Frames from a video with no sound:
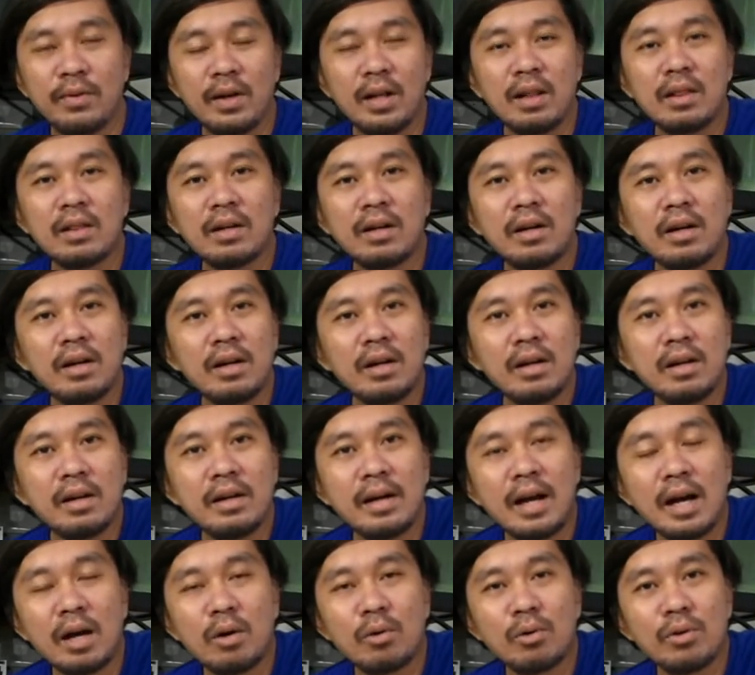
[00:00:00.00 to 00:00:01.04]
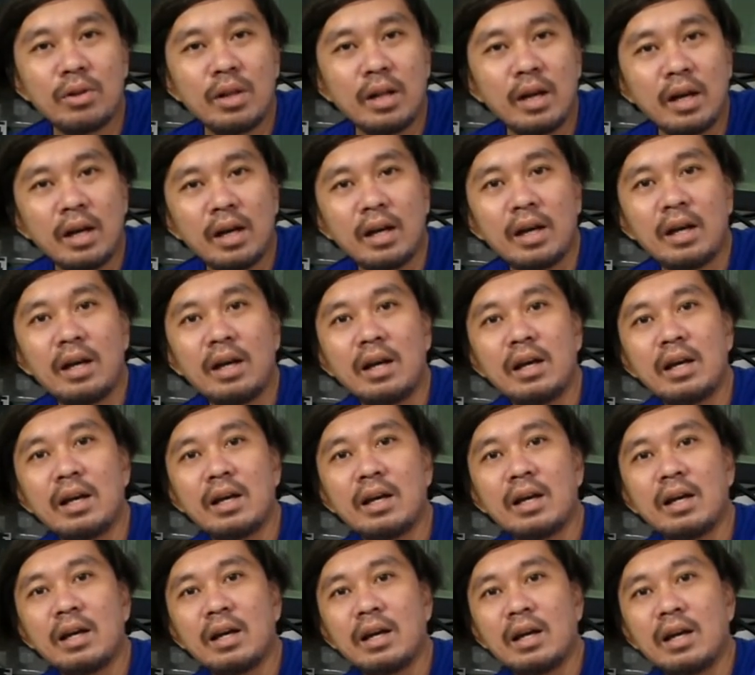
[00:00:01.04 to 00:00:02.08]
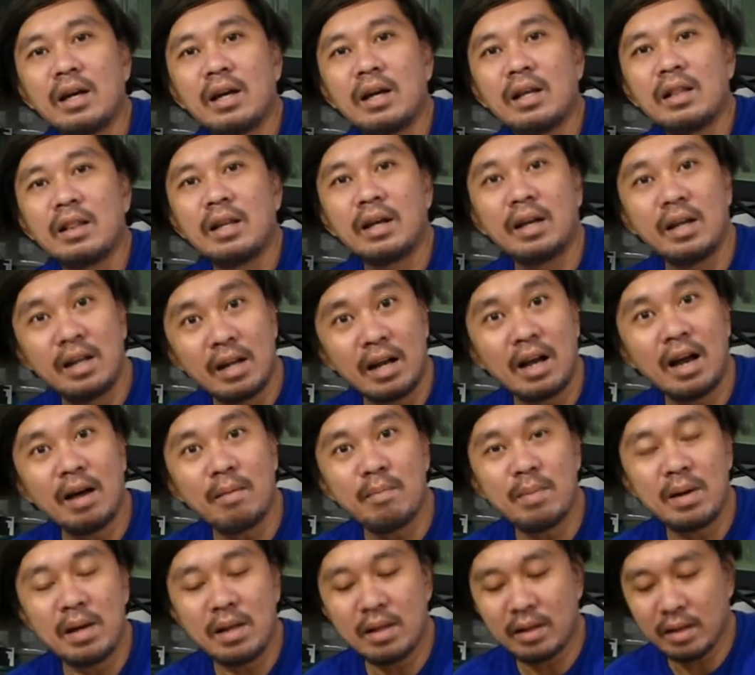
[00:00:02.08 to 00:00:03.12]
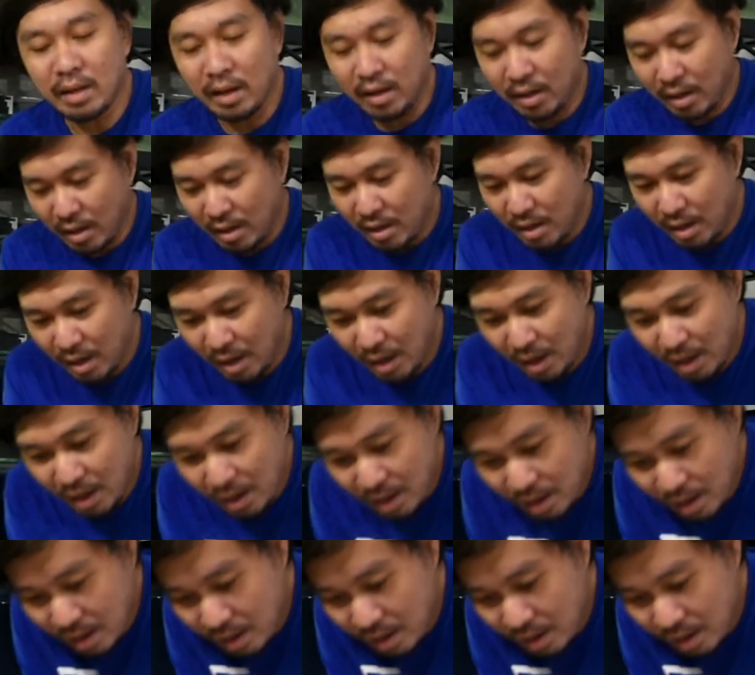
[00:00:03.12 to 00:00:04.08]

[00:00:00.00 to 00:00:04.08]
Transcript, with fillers: filter na ako dire na ginagamit kay kining